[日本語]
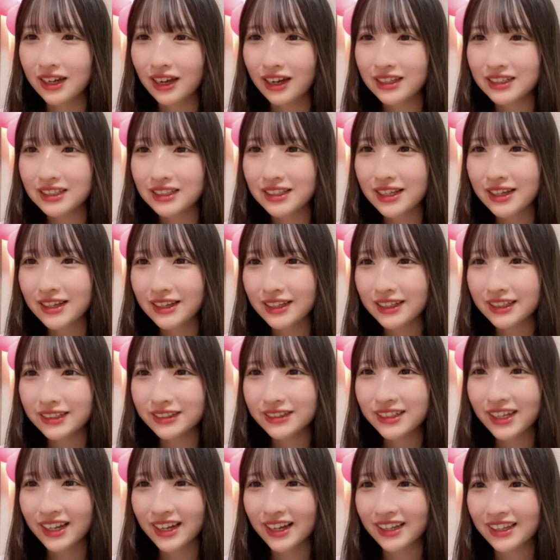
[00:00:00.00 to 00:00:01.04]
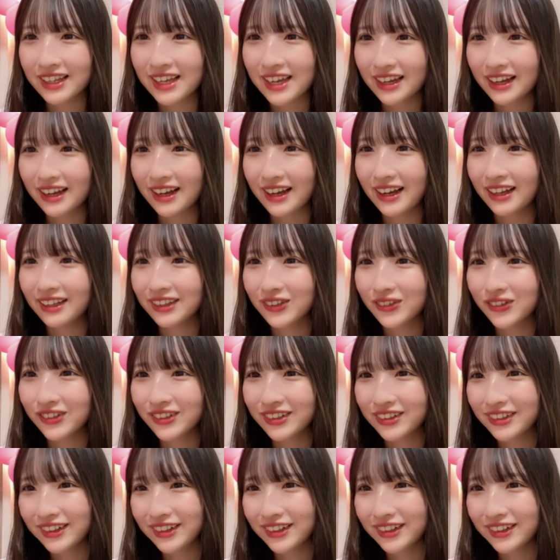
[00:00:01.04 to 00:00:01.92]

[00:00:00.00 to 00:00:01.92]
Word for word: 明日行くからねハート